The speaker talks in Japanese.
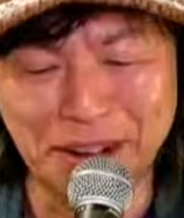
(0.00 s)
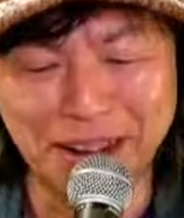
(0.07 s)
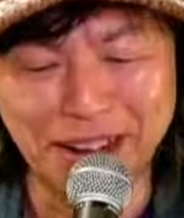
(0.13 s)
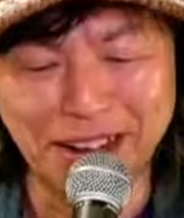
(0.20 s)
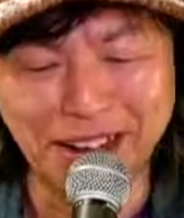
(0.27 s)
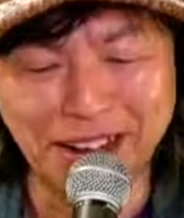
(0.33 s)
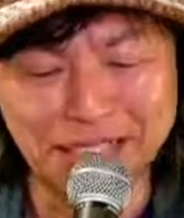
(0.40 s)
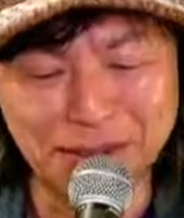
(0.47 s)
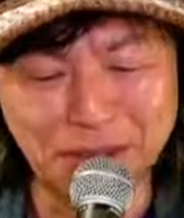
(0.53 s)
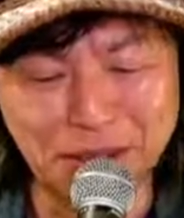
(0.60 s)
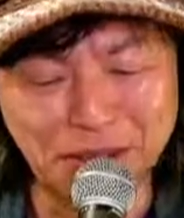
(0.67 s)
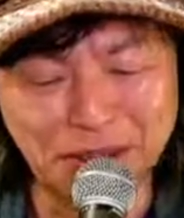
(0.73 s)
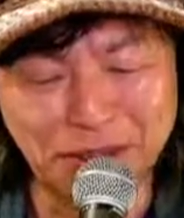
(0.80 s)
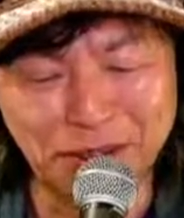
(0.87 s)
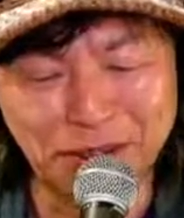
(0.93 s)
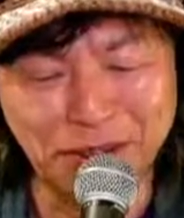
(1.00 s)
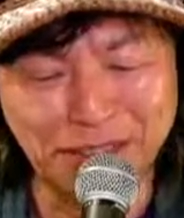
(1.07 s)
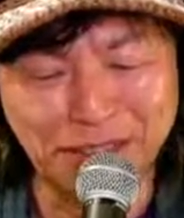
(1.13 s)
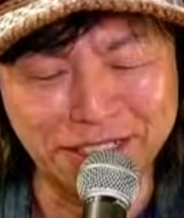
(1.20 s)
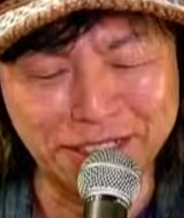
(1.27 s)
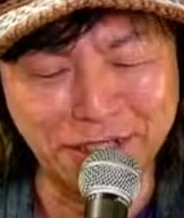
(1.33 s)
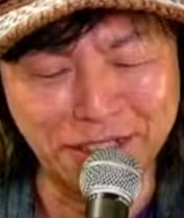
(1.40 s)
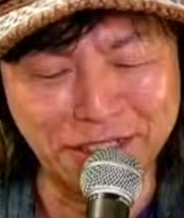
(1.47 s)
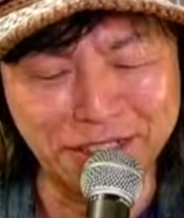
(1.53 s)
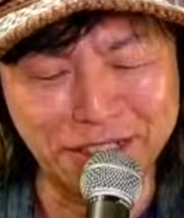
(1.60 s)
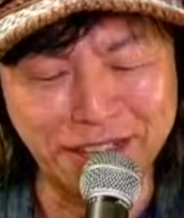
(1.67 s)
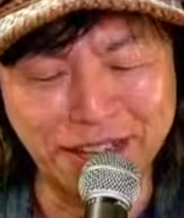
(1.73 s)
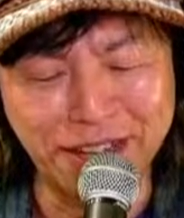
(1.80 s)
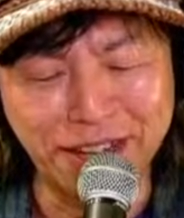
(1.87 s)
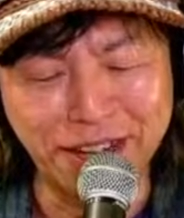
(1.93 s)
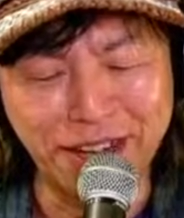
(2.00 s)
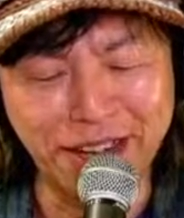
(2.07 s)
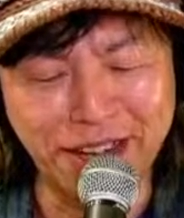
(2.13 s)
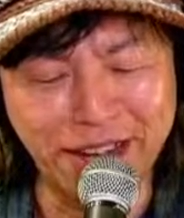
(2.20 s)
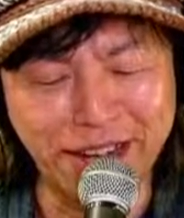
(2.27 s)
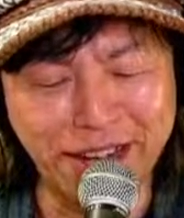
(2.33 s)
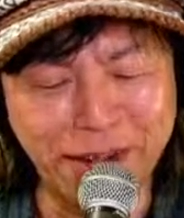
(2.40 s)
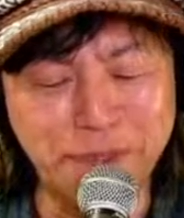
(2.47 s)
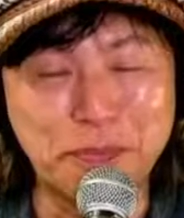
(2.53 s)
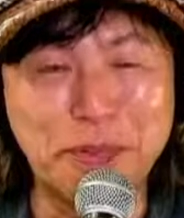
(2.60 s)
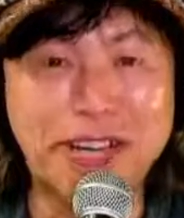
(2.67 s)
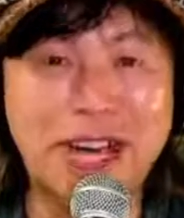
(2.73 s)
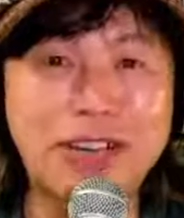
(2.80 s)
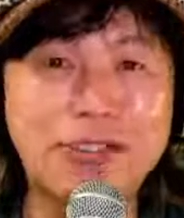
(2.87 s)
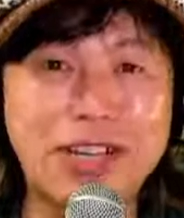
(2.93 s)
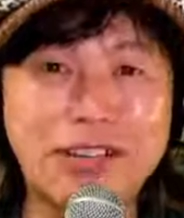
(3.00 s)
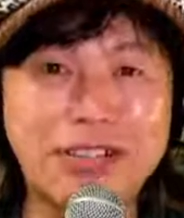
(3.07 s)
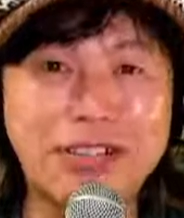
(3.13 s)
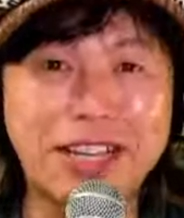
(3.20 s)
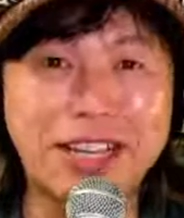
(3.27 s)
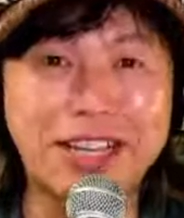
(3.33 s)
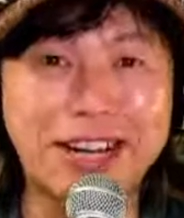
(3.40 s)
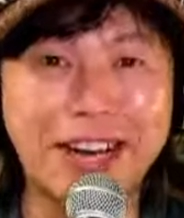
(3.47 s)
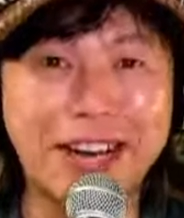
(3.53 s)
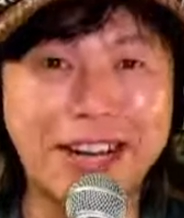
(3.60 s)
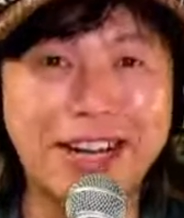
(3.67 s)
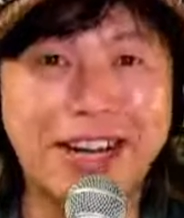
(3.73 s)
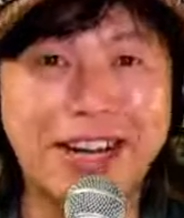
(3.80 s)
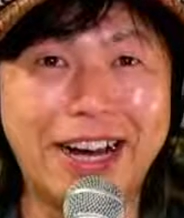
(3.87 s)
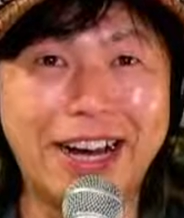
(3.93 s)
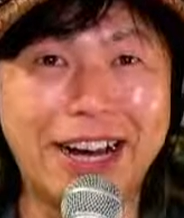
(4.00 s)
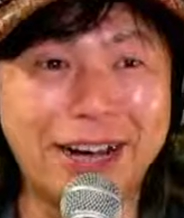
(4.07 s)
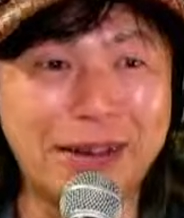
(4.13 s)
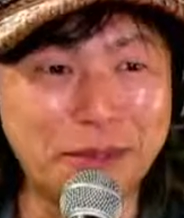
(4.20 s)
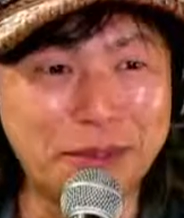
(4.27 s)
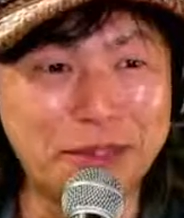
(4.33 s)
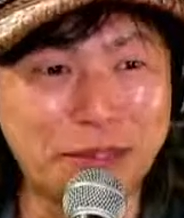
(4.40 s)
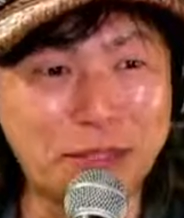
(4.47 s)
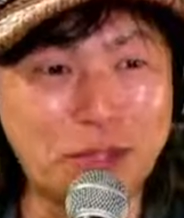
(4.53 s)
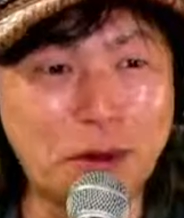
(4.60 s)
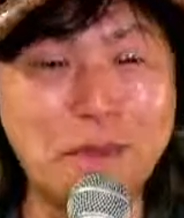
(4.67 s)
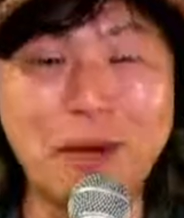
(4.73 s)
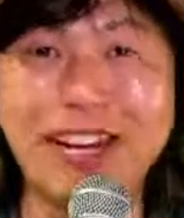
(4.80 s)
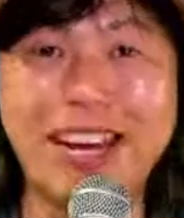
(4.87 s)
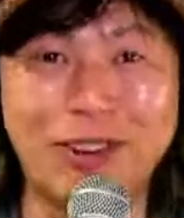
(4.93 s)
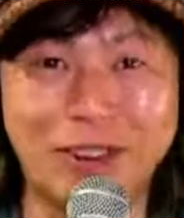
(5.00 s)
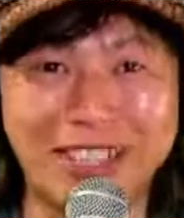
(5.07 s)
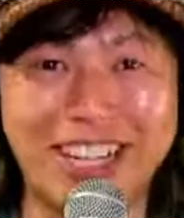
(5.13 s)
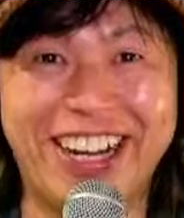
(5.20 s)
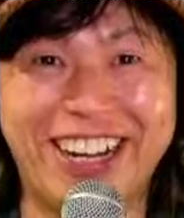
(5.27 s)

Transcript: あ、始まる前の感じのですね、えー、楽屋裏的な、あね、しょっぱないのに